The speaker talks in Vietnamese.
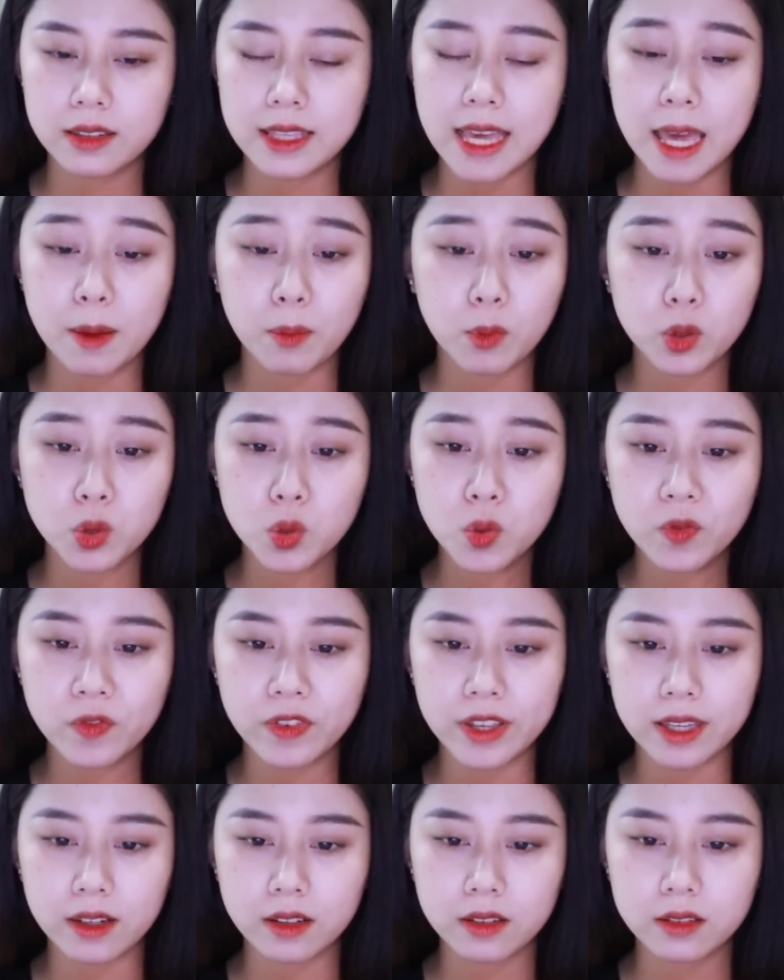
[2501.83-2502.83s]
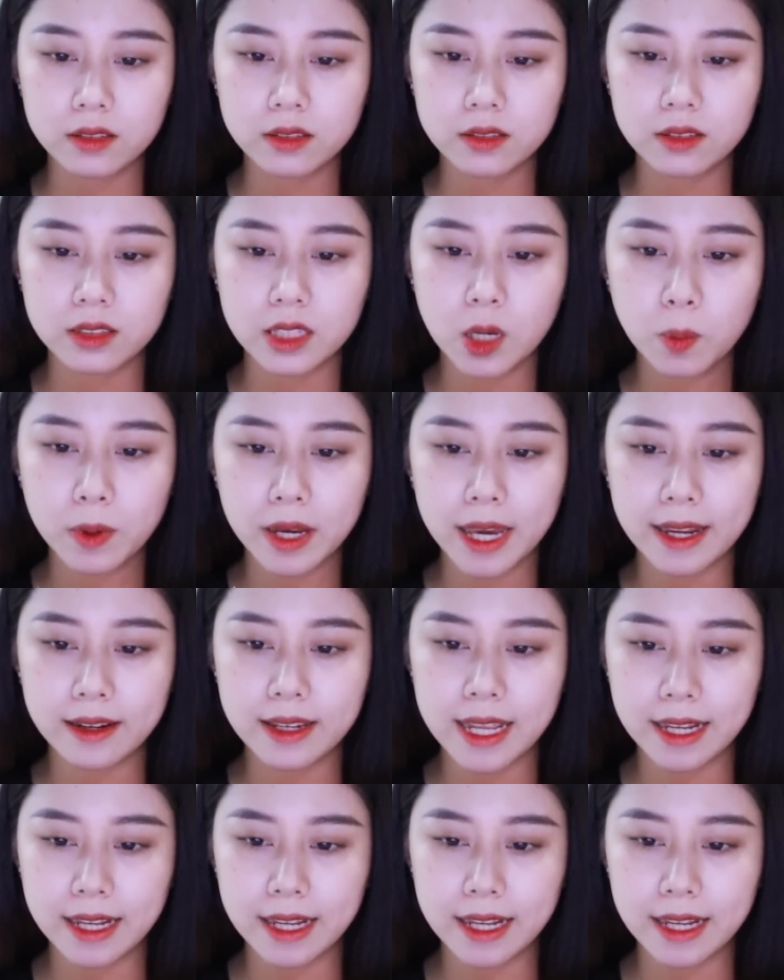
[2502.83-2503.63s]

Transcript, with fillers: Nhà em có chút việc Nhóc kênh